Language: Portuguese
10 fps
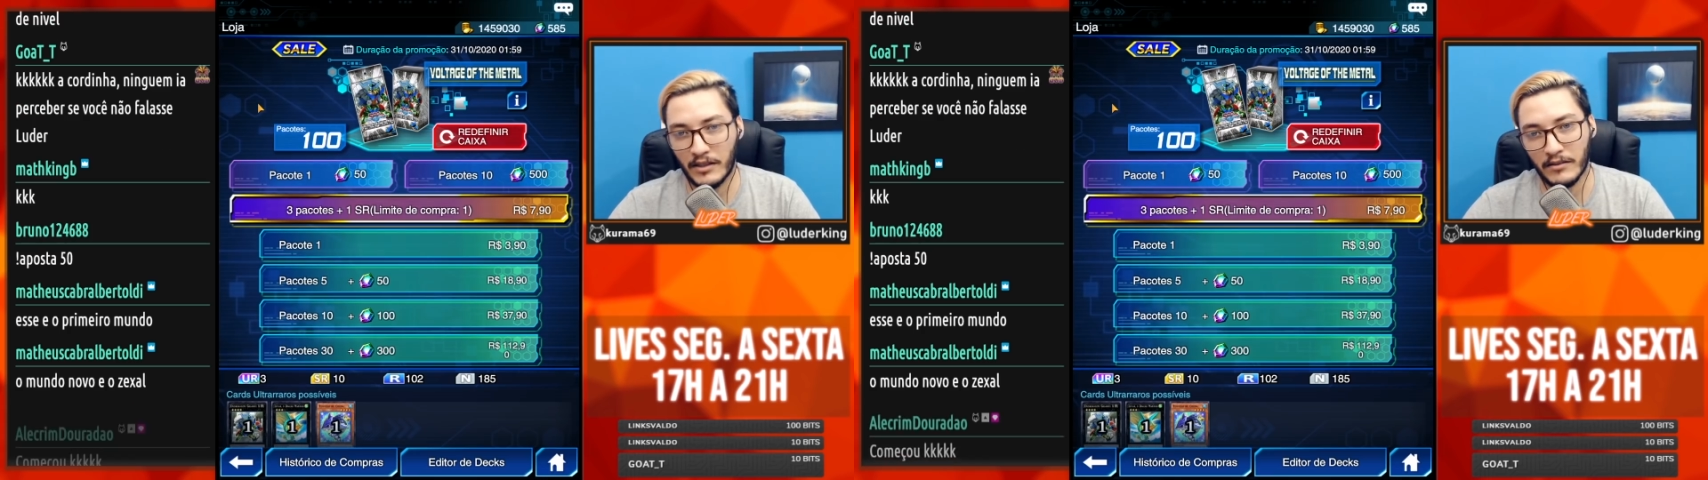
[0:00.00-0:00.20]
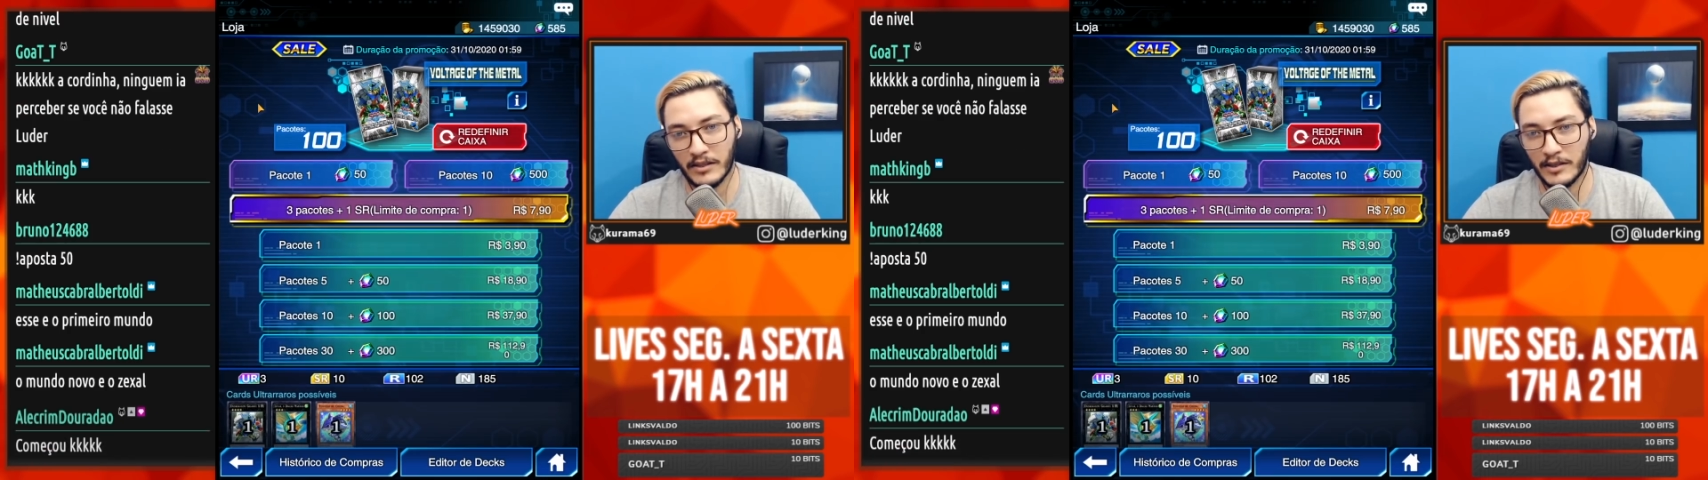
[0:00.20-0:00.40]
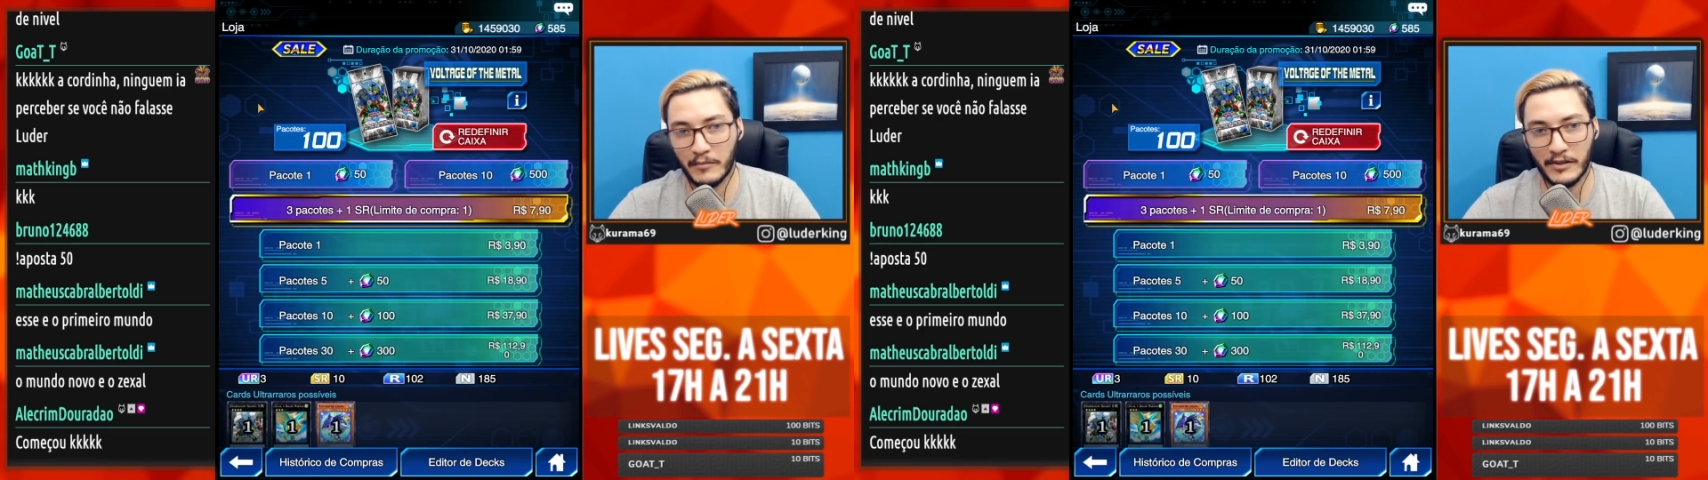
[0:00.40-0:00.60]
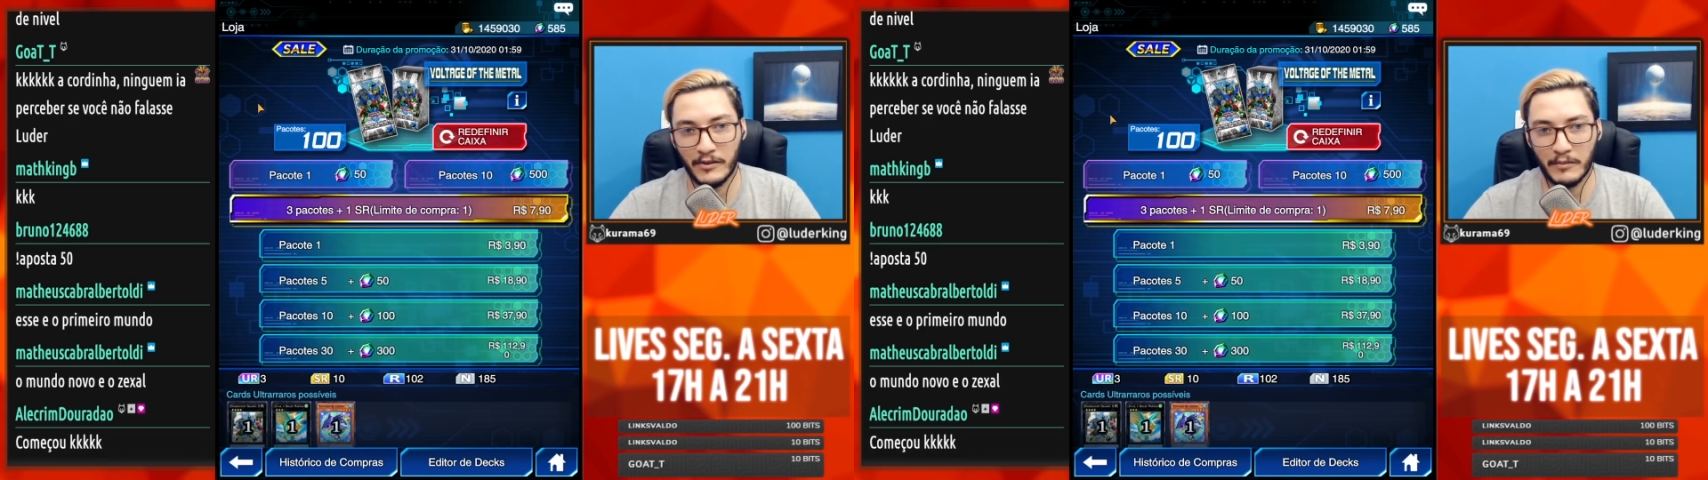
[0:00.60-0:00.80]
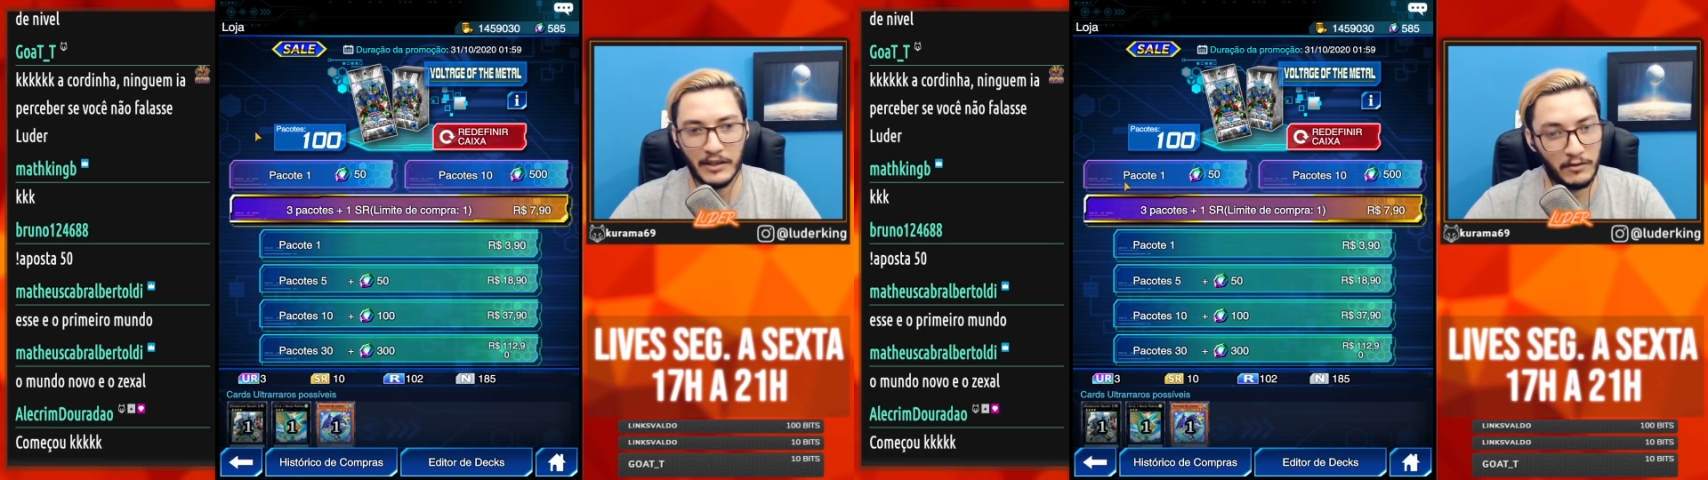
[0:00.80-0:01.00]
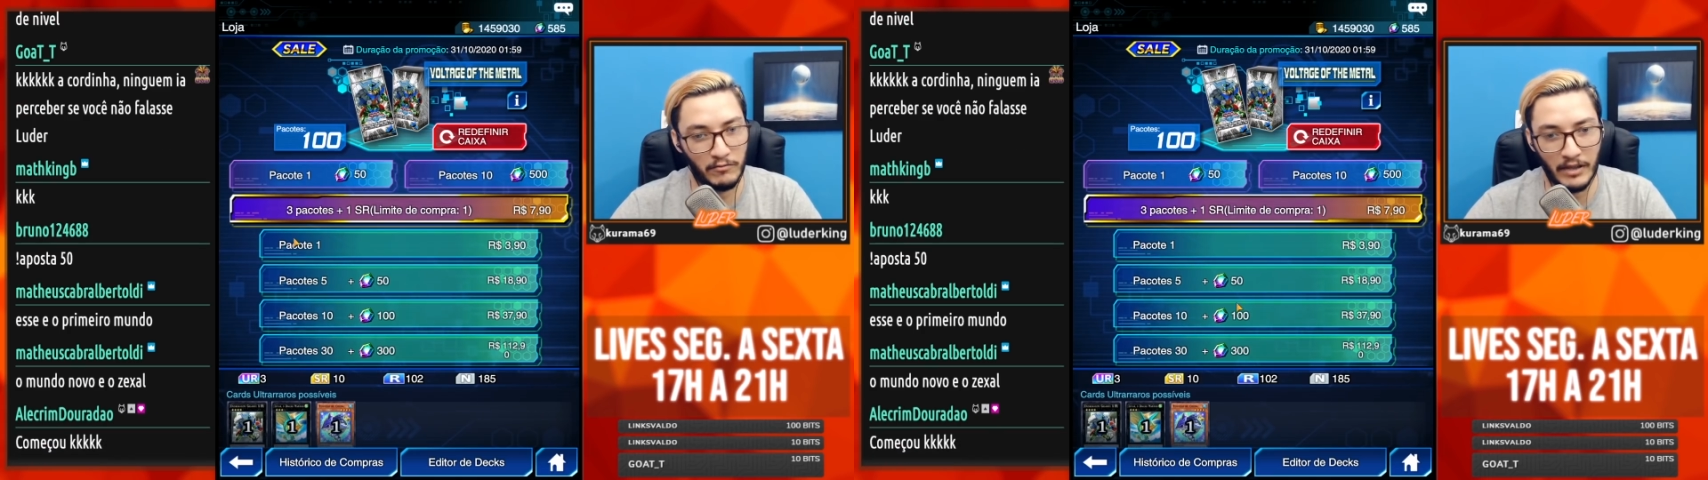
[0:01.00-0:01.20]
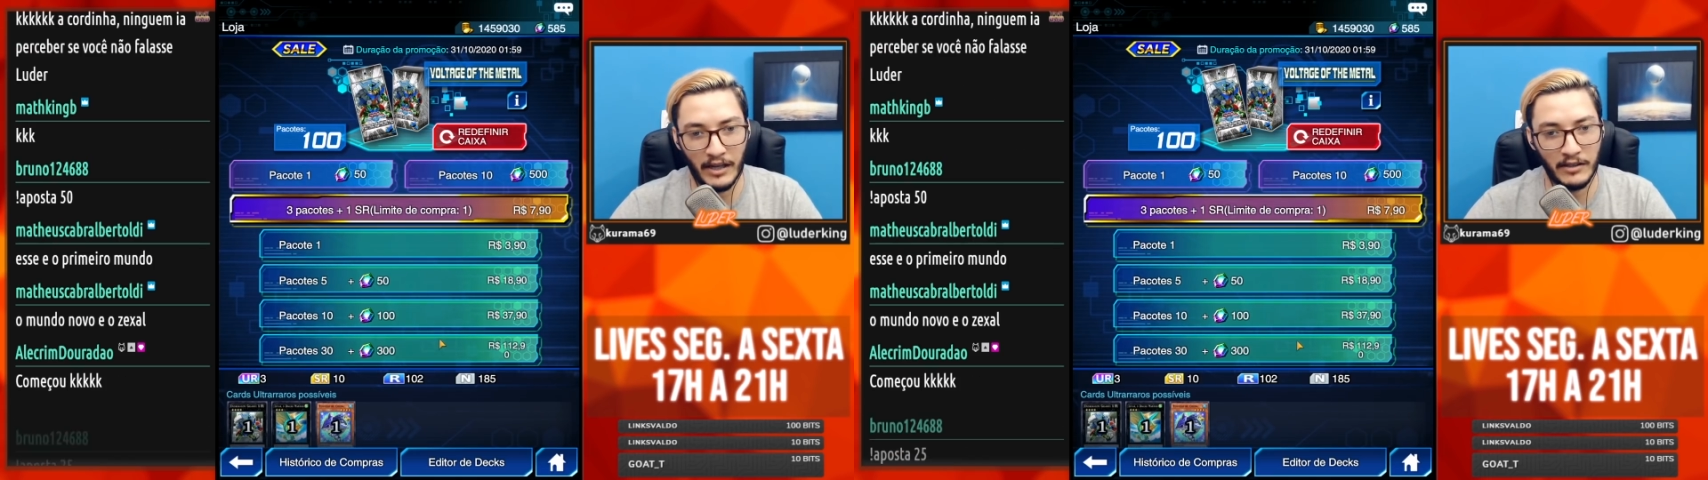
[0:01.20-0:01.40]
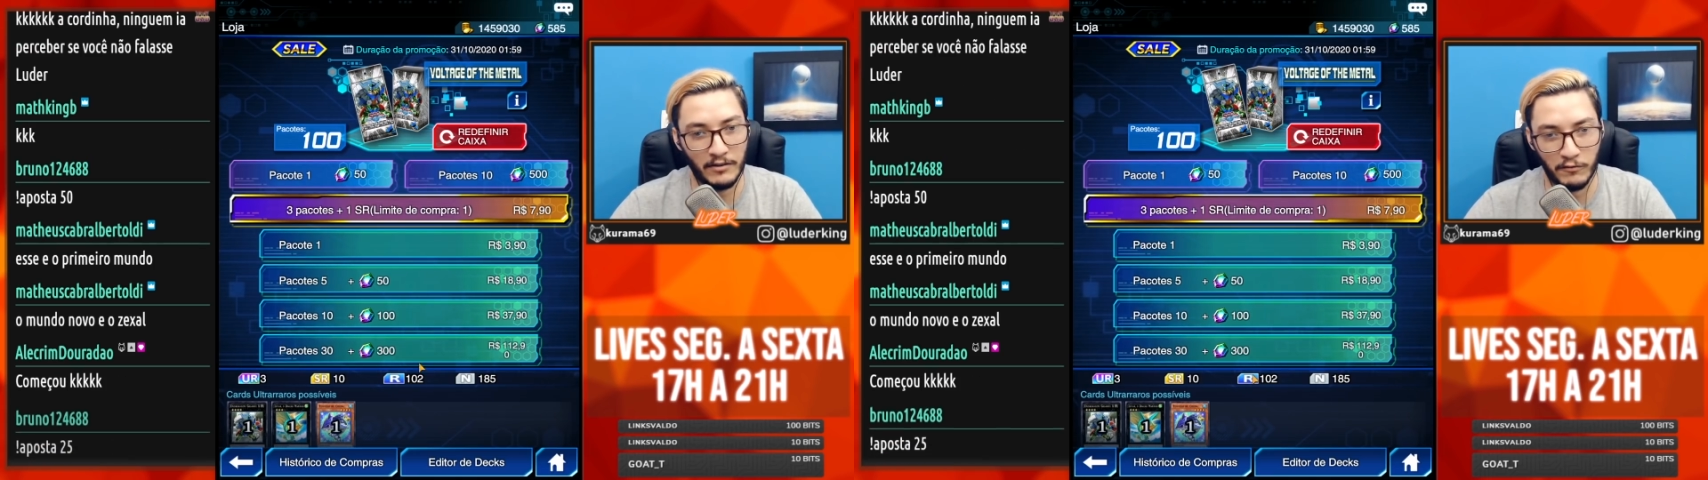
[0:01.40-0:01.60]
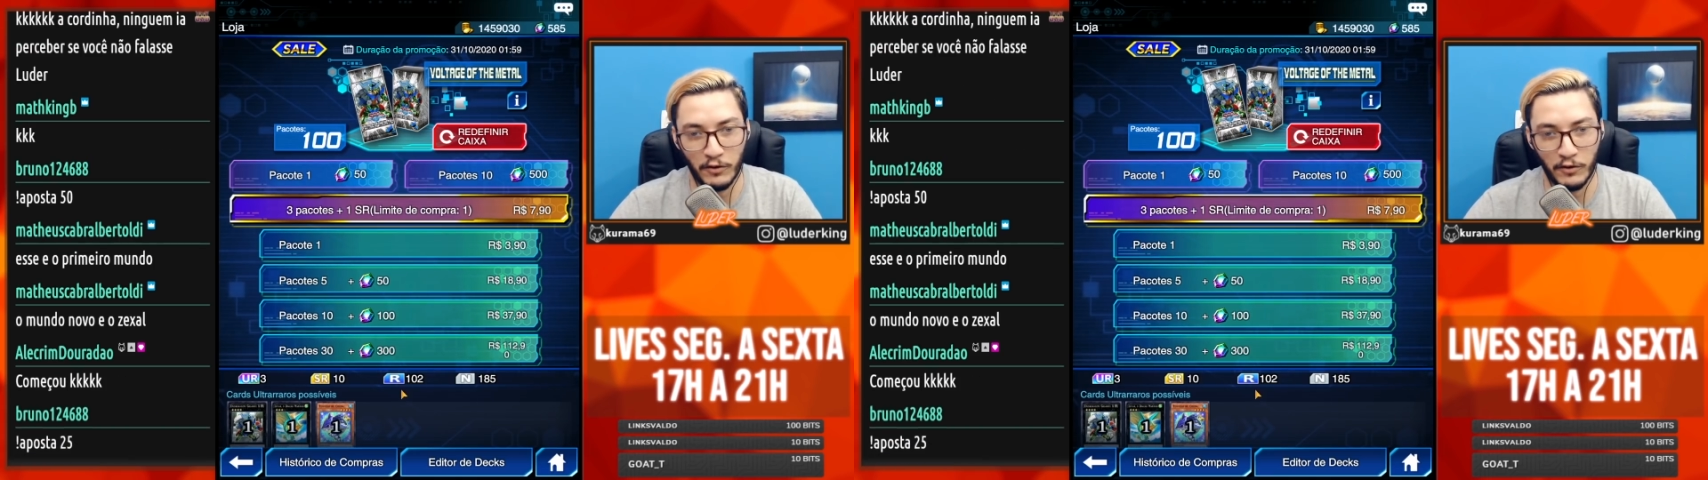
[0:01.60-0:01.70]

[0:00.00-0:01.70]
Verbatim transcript: A outra diminuiu, mas, né?